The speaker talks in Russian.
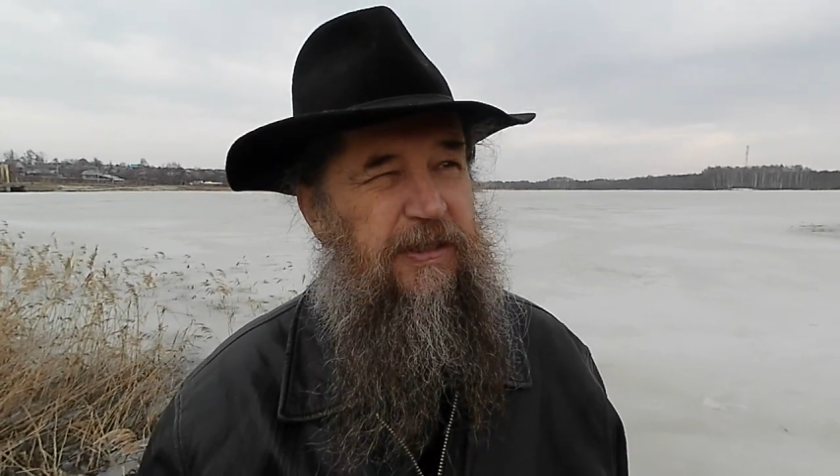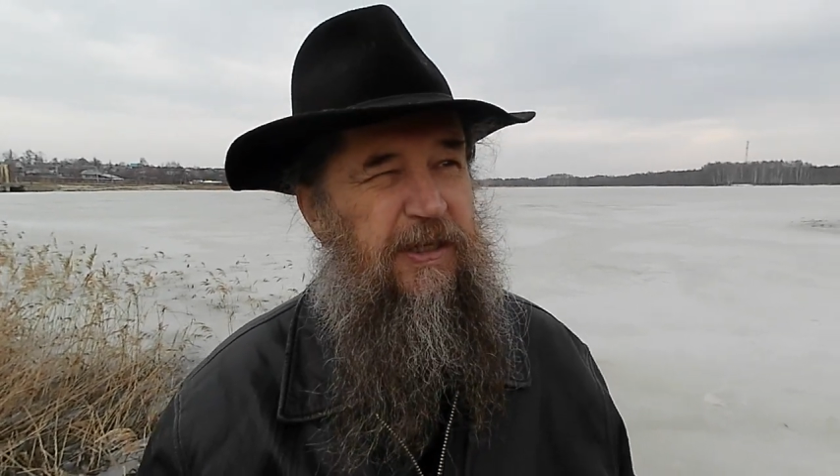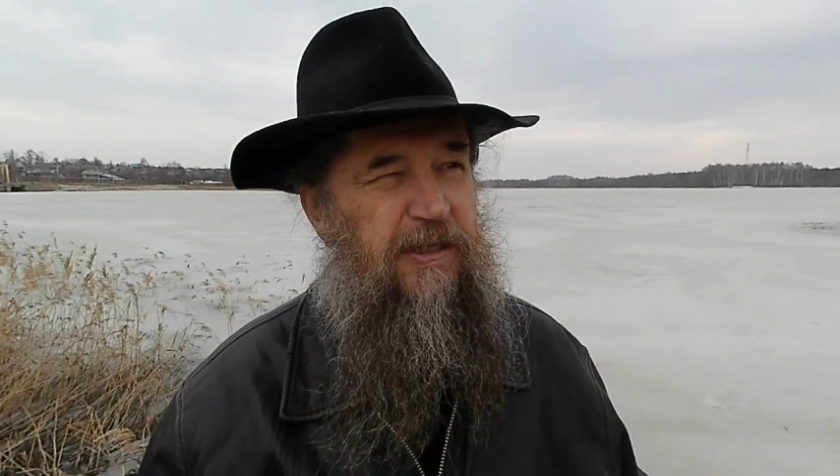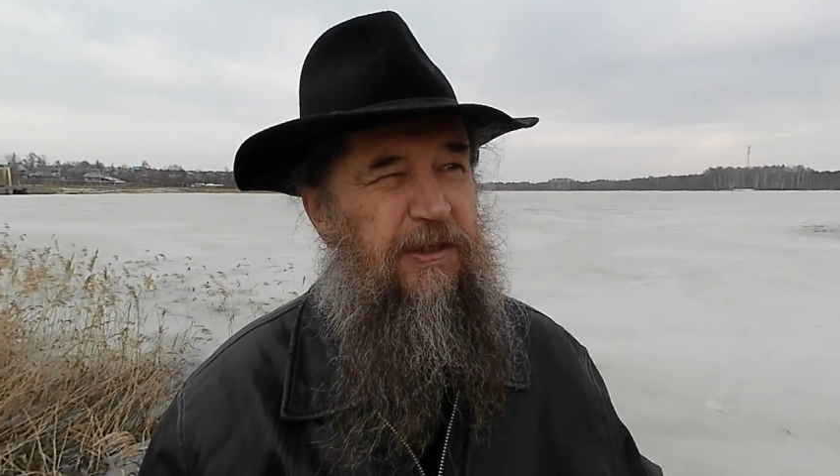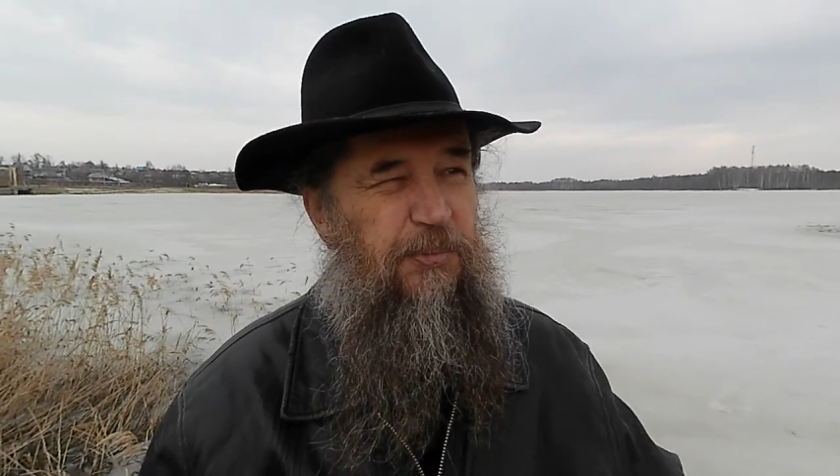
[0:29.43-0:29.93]

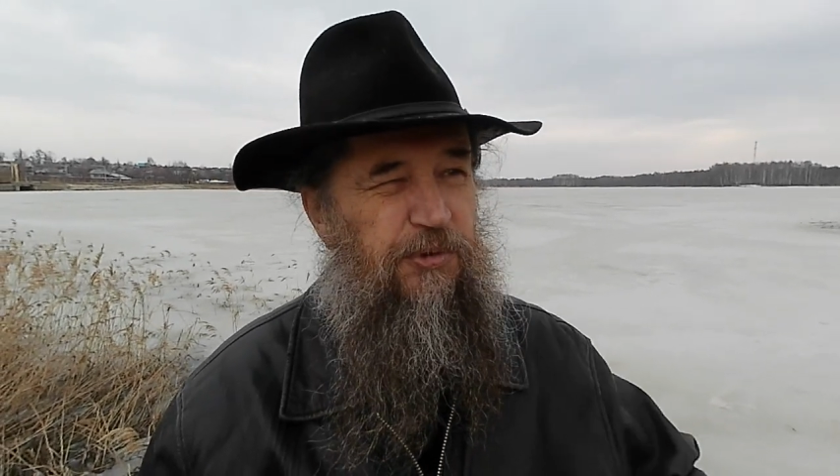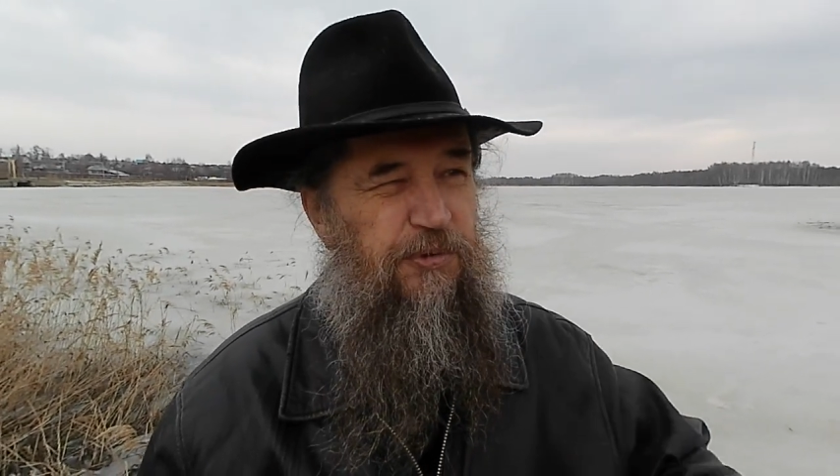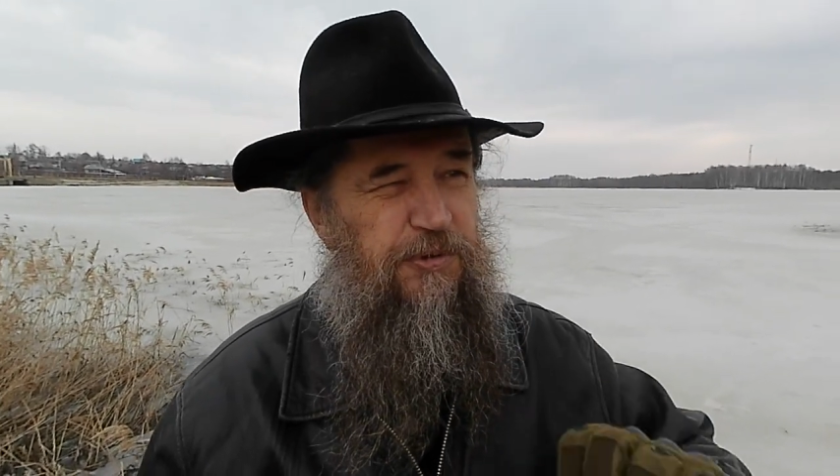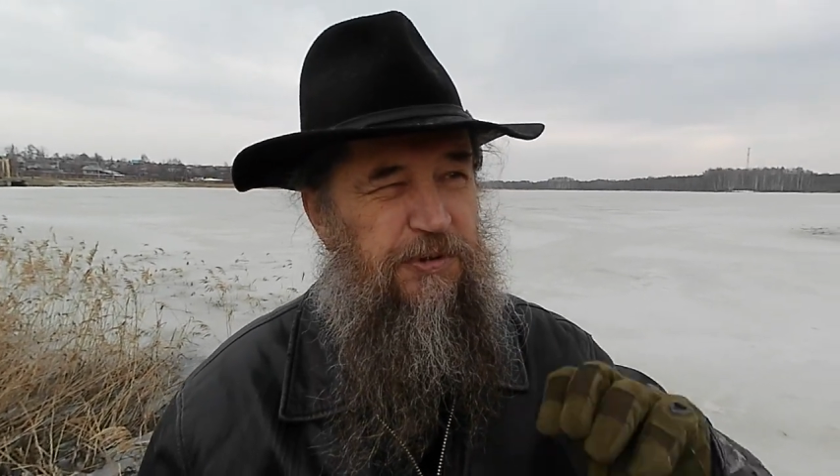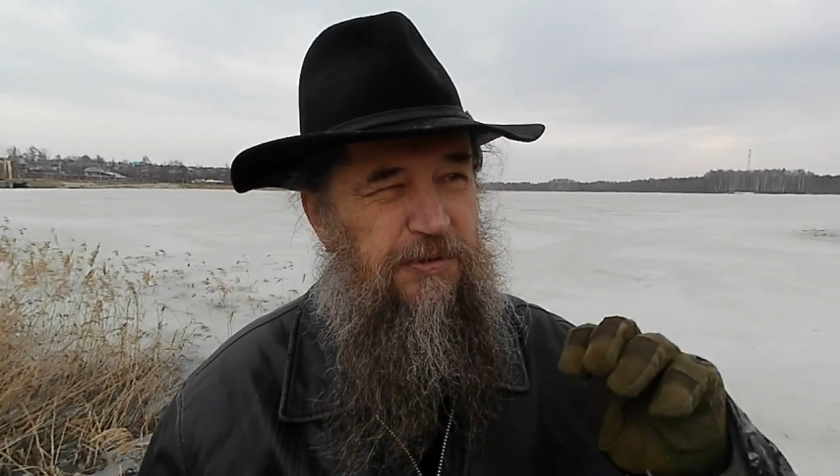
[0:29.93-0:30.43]
Я не
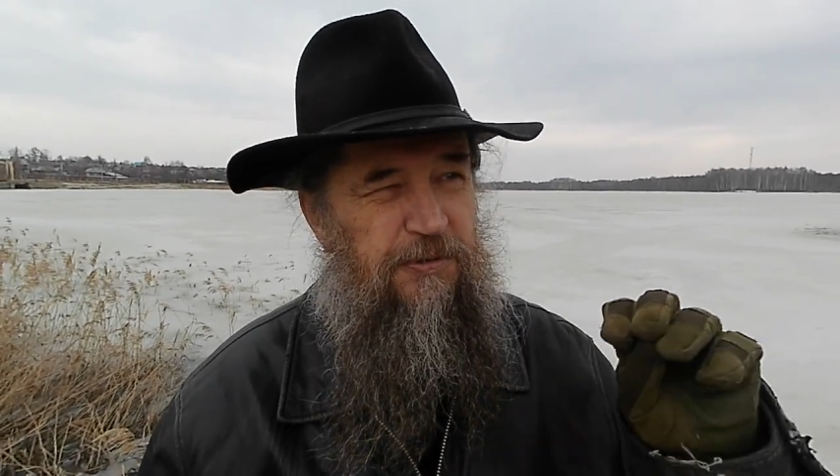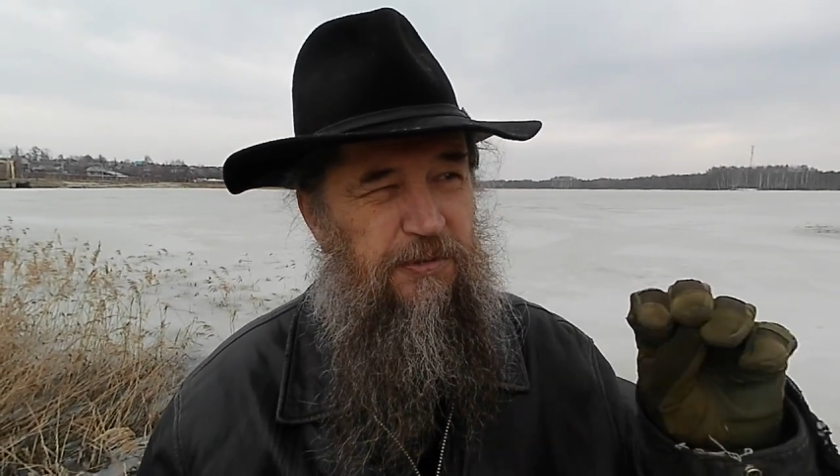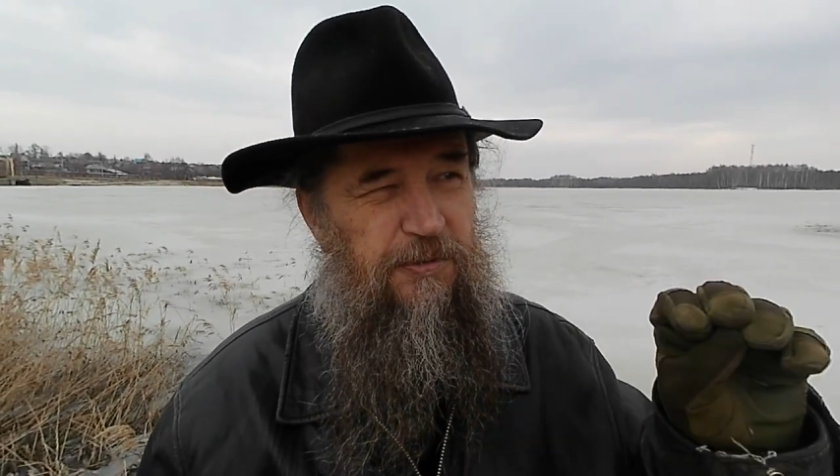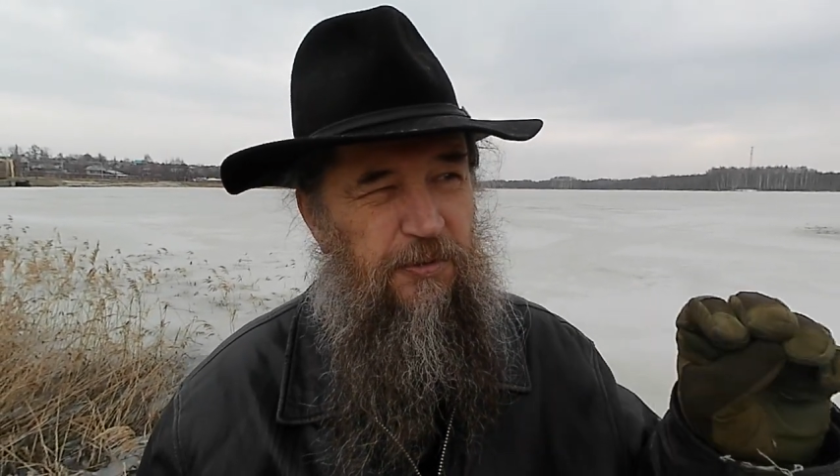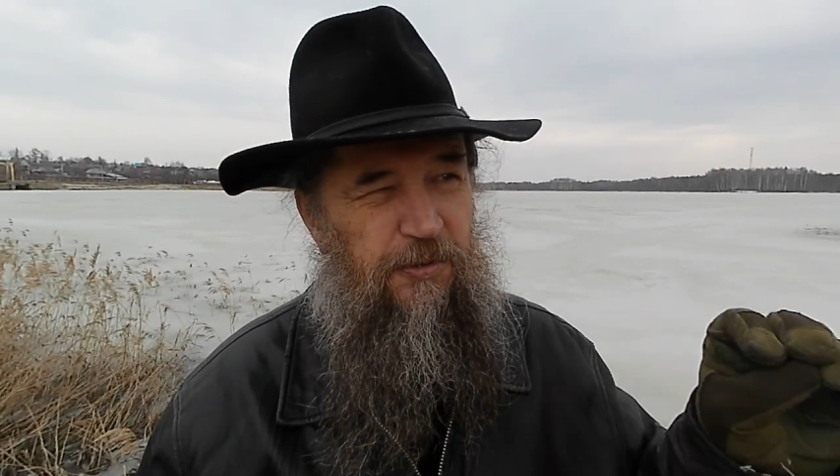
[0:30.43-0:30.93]
буду уж
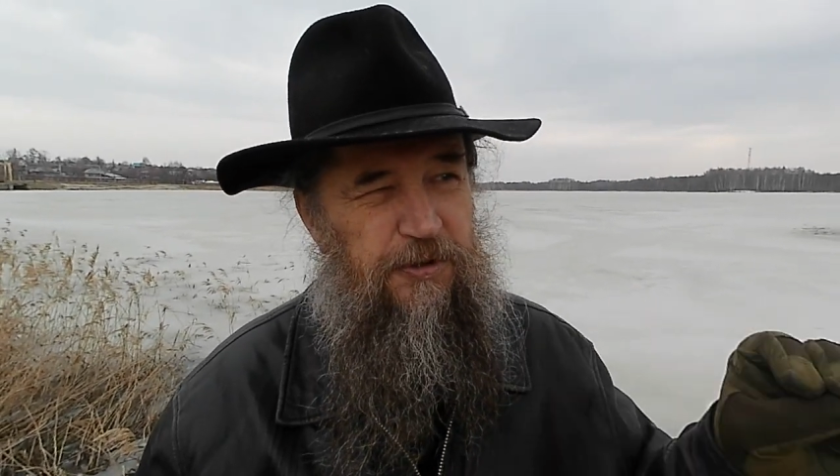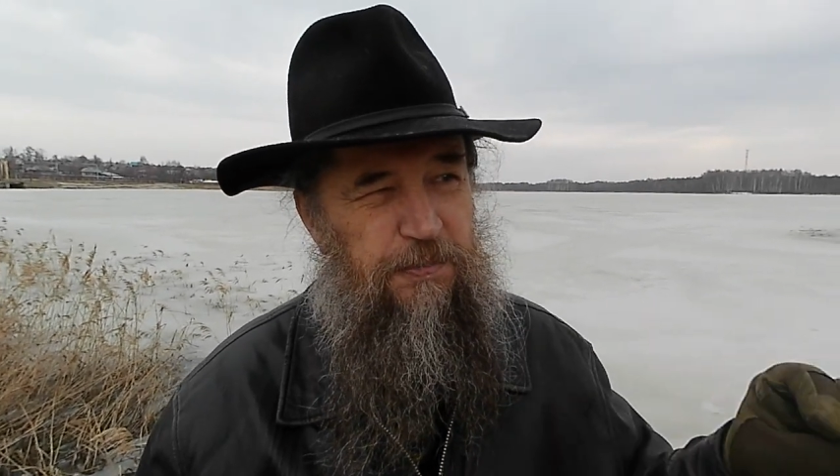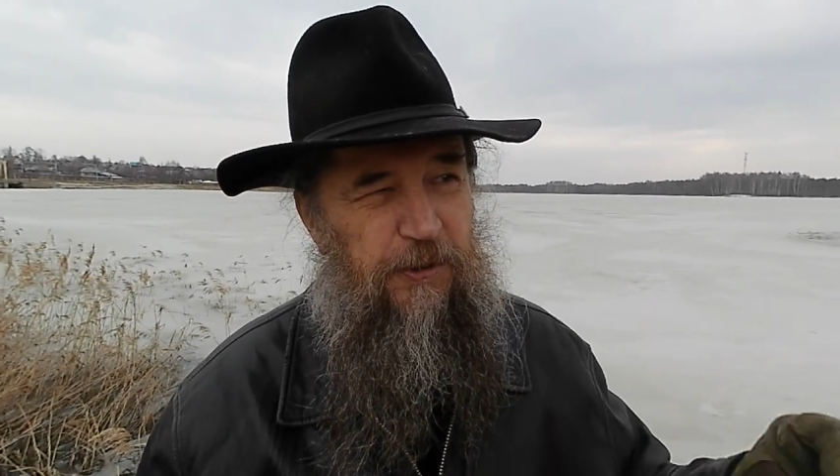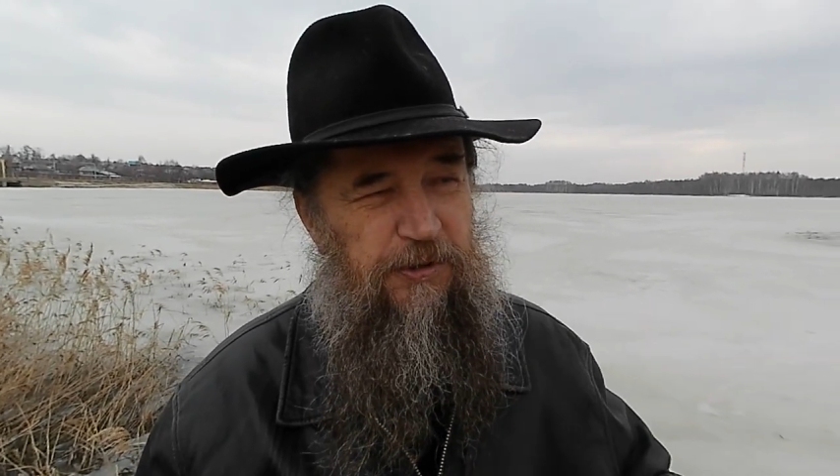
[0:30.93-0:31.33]
очень